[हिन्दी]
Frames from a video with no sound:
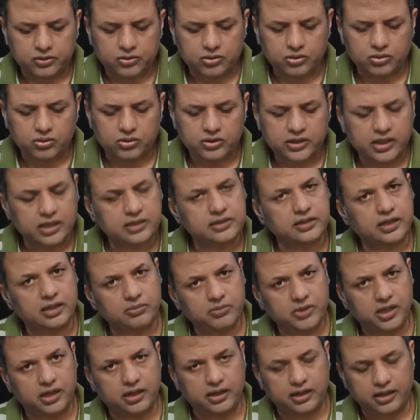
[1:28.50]
तो ये जहन
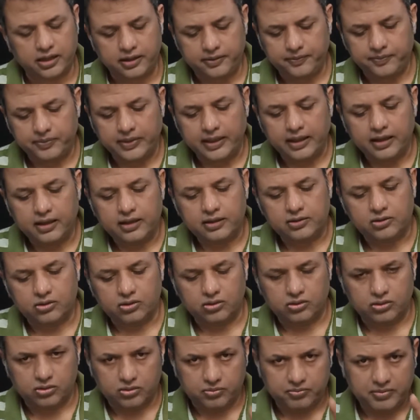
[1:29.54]
में रखें
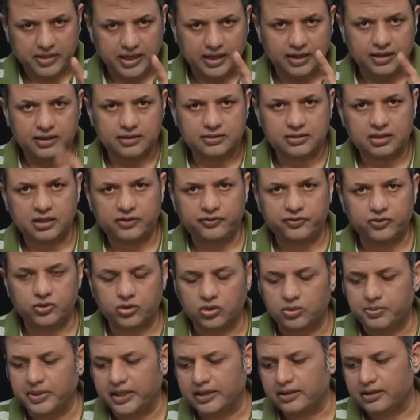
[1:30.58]
तो मैं सिर्फ
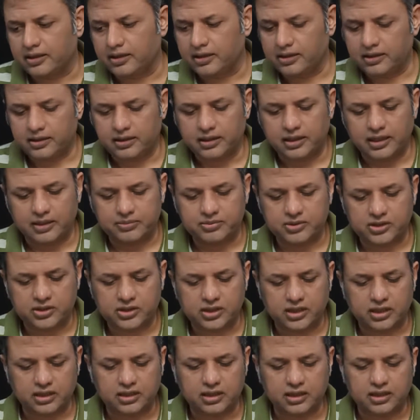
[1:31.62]
दो बातें आपसे
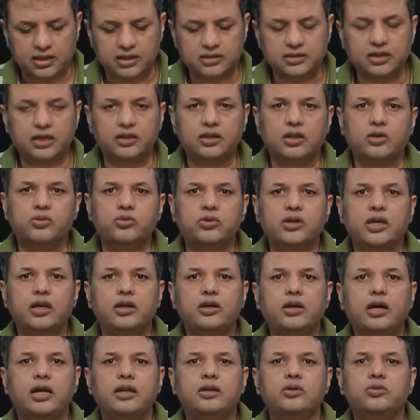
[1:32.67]
शेयर करना चाहता हूँ कि
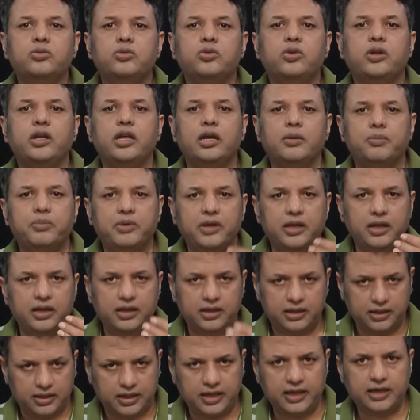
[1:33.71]
कल उन्होंने अपने
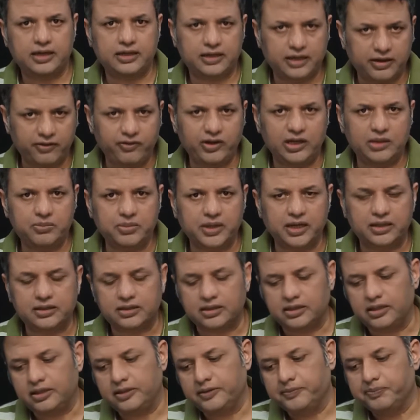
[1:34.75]
एक ये वाली बात
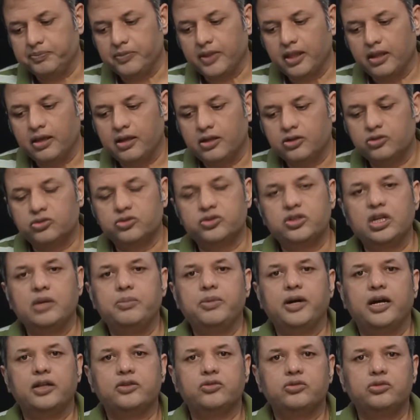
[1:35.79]
की दूसरी
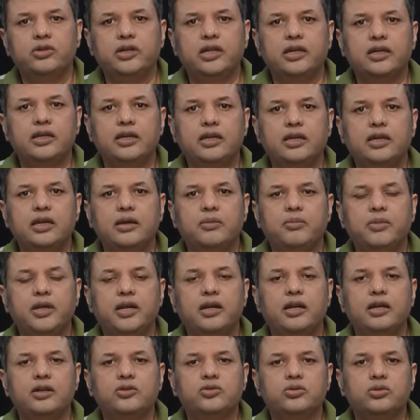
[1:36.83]
बात उन्होंने की कि
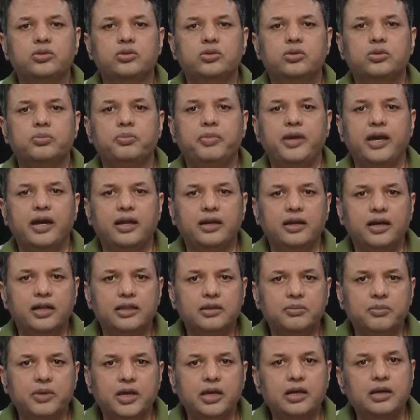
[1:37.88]
मेरे जो बयान
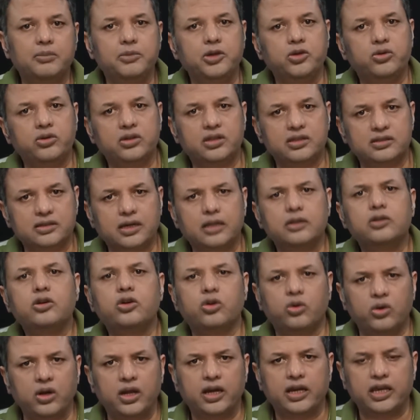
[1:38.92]
में कभी कोई तजाद
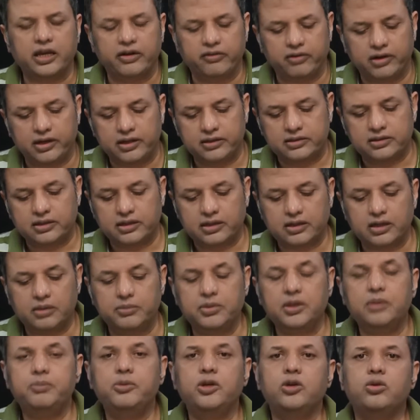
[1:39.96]
कोरोना के हवाले से
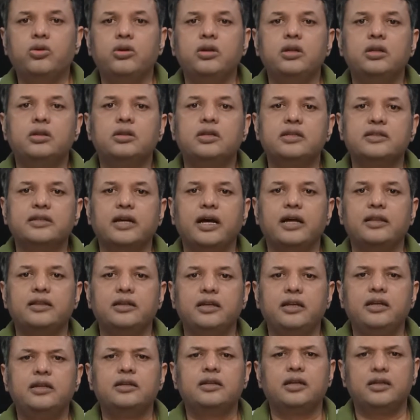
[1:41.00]
कभी भी कोई तजाद
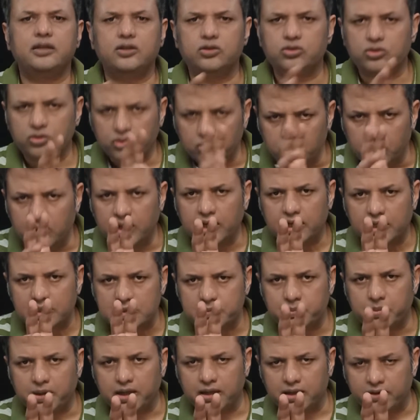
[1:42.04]
नहीं था ये तो कोरोना
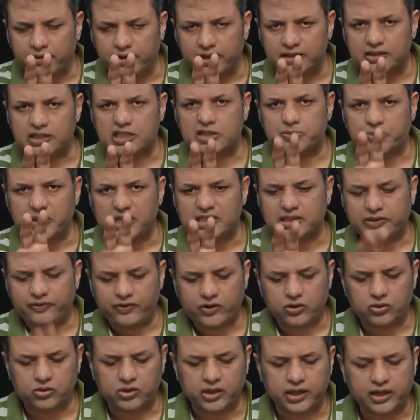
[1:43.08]
के हवाले से
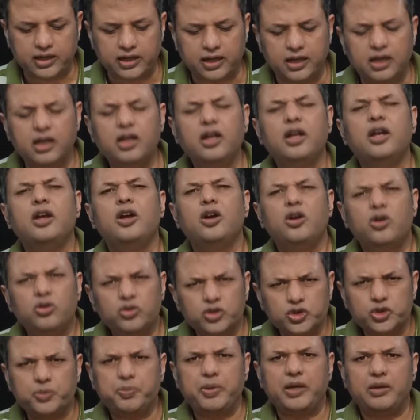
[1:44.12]
स्पेसिफिक उन्होंने कहा
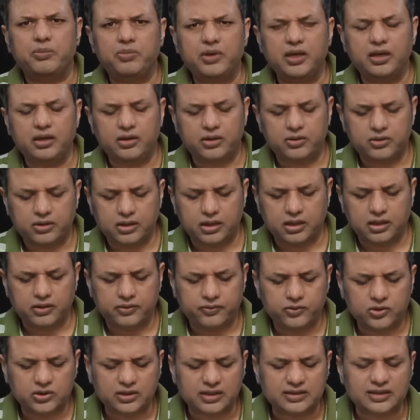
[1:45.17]
उस पर भी
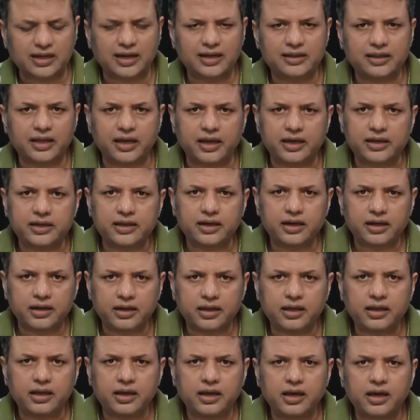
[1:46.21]
वो तजाद है या
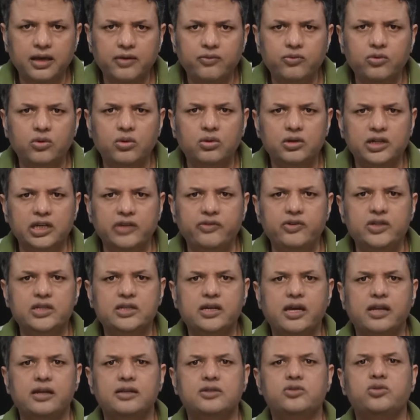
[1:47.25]
नहीं है वो टी वी
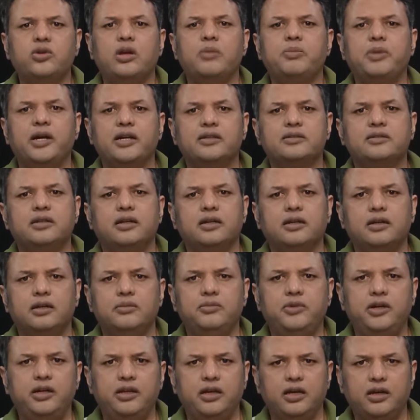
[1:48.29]
चैनल जो है पाकिस्तान का
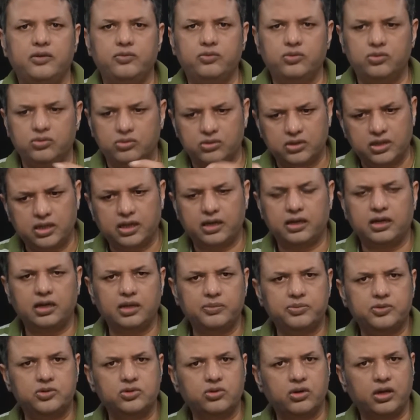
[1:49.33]
मीडिया वो उनके
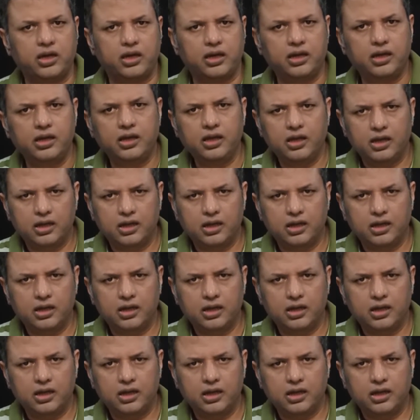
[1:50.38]
क्लिप्स जो है